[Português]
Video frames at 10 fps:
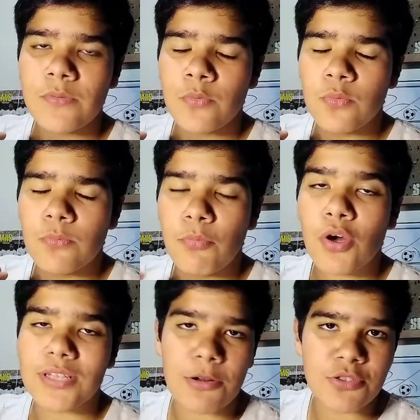um
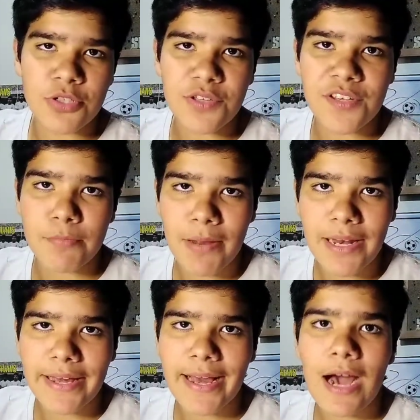portal de notícias bem
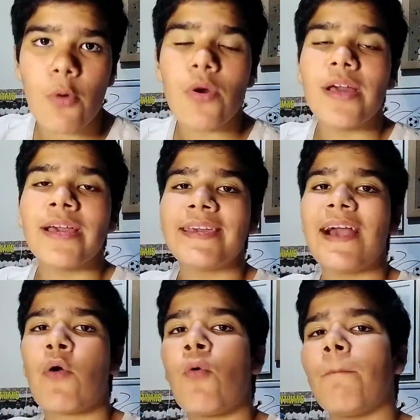legal que
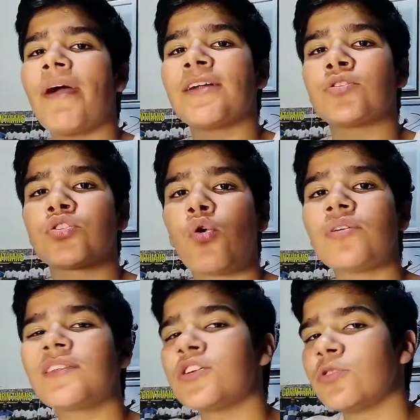acompanha
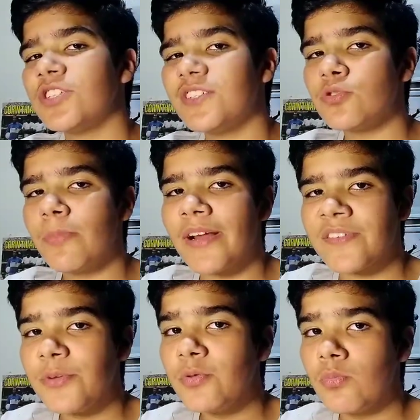todas as notícias do
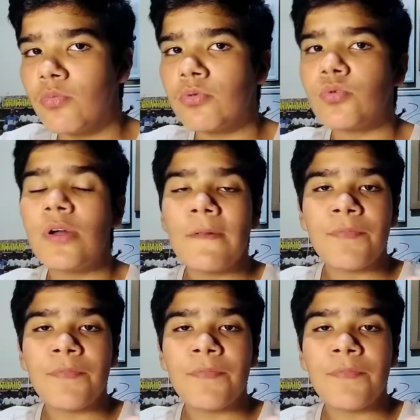Brasil e do mundo.